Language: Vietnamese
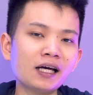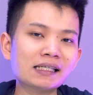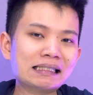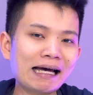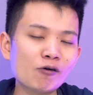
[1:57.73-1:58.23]

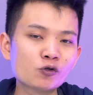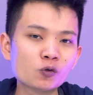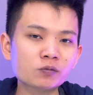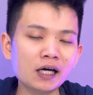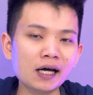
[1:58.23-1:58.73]
tại sao
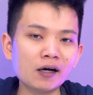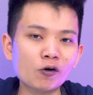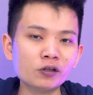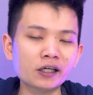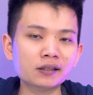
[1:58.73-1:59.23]
chúng ta
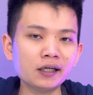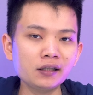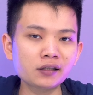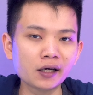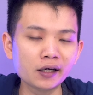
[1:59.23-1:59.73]
có thể
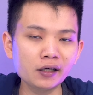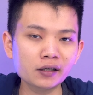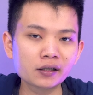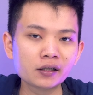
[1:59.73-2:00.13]
thay thế